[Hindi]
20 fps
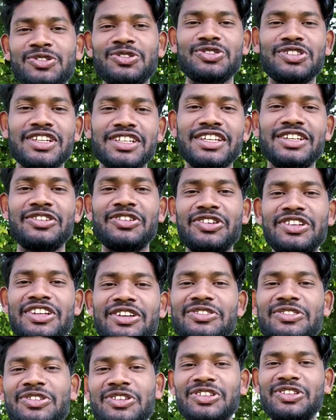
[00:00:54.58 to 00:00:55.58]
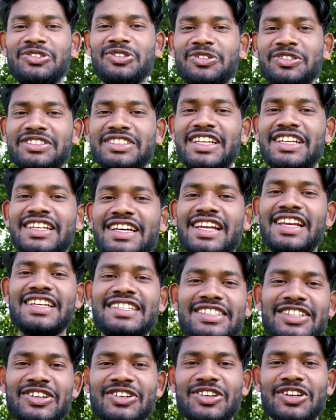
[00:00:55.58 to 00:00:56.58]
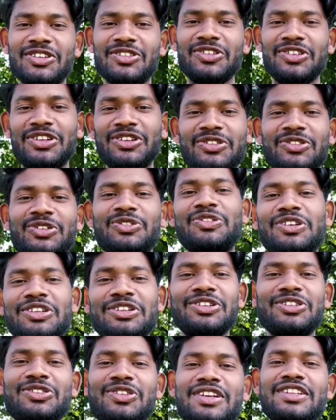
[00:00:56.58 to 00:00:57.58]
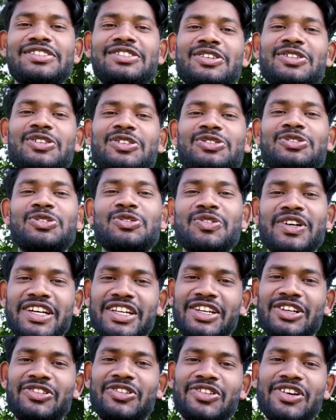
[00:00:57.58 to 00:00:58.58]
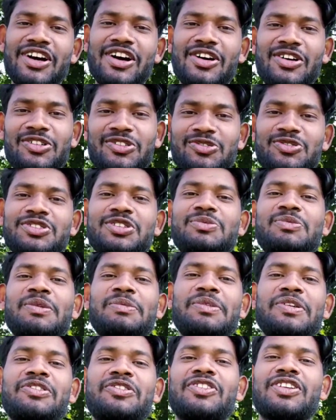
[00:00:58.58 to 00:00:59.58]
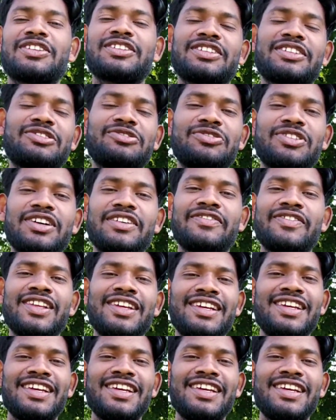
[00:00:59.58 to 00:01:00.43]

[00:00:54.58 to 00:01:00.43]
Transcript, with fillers: सोचा कि कोई ना कोई तो चैनल ऐसा होगा कोई ना कोई वीडियो तो ऐसा होगा जो वायरल होगा और उसी पर फिर वर्क करूँगा